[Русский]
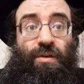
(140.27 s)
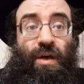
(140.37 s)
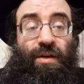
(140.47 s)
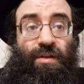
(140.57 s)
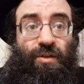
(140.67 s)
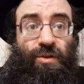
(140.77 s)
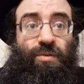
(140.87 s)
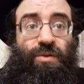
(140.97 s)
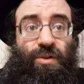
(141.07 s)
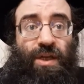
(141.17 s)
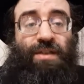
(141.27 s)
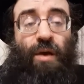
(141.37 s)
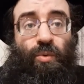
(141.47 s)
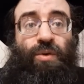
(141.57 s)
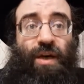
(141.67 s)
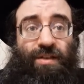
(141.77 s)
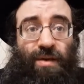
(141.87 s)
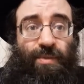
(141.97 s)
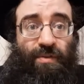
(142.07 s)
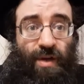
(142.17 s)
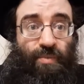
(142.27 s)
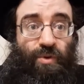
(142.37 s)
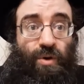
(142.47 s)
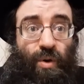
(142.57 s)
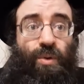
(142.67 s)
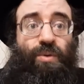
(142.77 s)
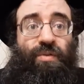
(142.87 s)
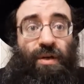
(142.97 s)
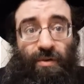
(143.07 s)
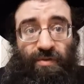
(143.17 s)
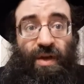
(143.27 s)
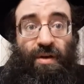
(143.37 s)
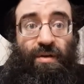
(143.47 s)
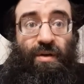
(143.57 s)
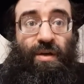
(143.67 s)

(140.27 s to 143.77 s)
Они должны удержать какую-то хотя бы дверь, пусть легкую дверь, но дверь.